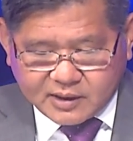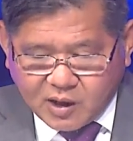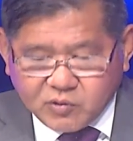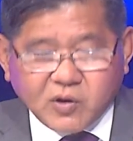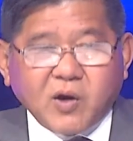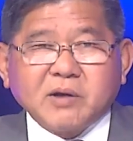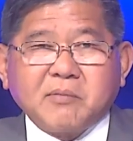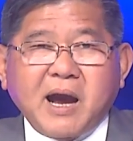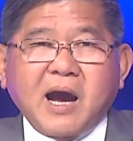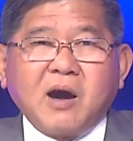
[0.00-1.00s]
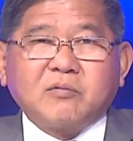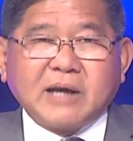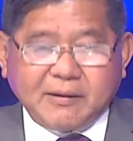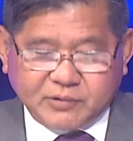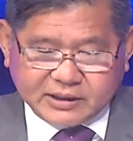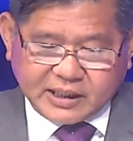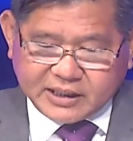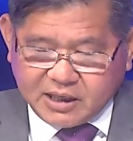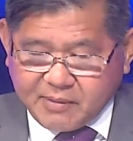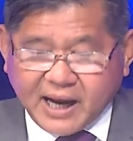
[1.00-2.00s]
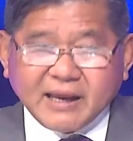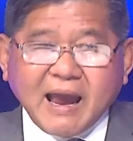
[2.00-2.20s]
Câu nói mà ông làm cho người ta nhớ mãi,